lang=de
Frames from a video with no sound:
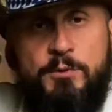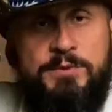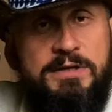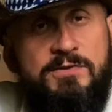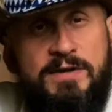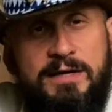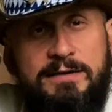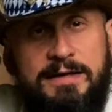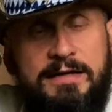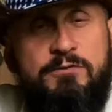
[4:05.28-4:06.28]
probiere die
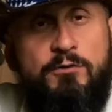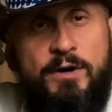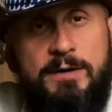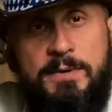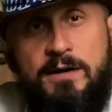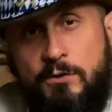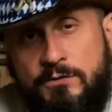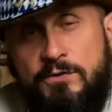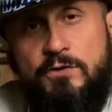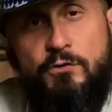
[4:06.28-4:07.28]
Sachen gerne vorher mal
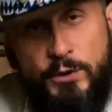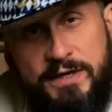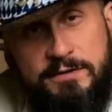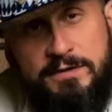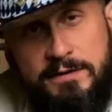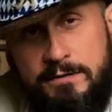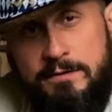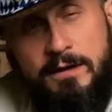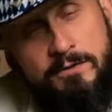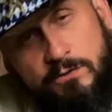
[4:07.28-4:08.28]
aus, so richtig,
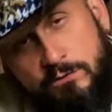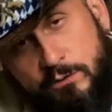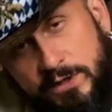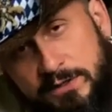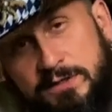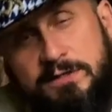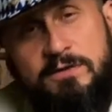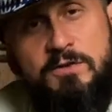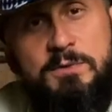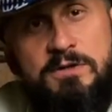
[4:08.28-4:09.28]
also so richtig,
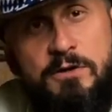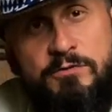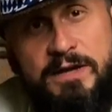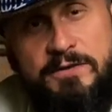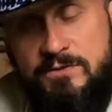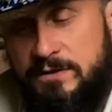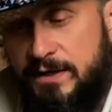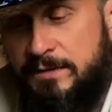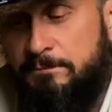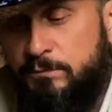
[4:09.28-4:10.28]
dass ich mich darauf verlassen
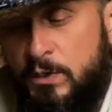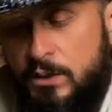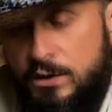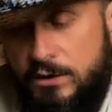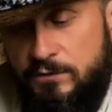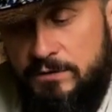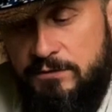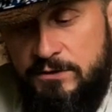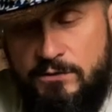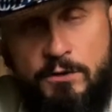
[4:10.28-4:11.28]
kann. Deswegen
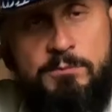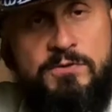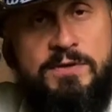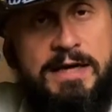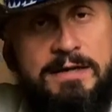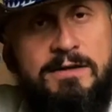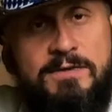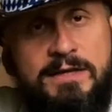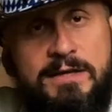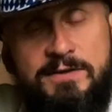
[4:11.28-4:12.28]
wird das auch ein bisschen härter
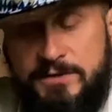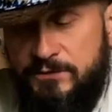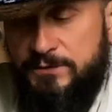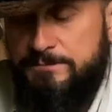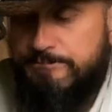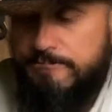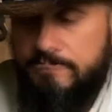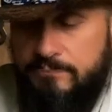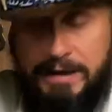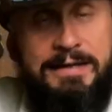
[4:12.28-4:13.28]
sein, der Test
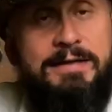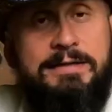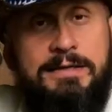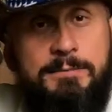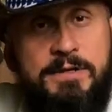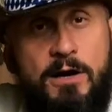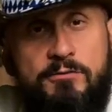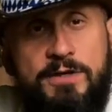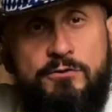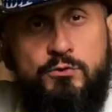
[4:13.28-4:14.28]
weil ich nämlich
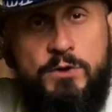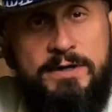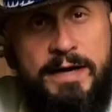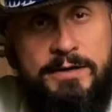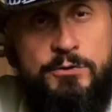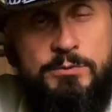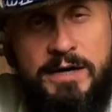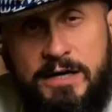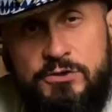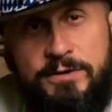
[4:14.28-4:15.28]
auf Natur keine
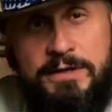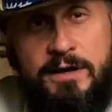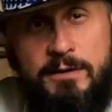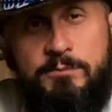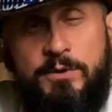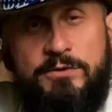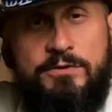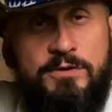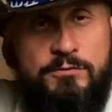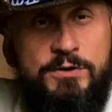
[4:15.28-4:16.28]
Überraschungen haben möchte.
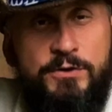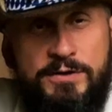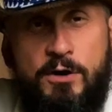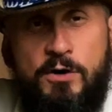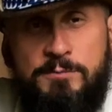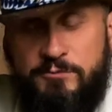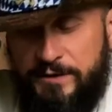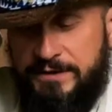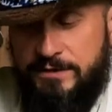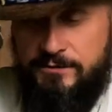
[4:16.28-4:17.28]
Und das würde ich euch auch empfehlen, dass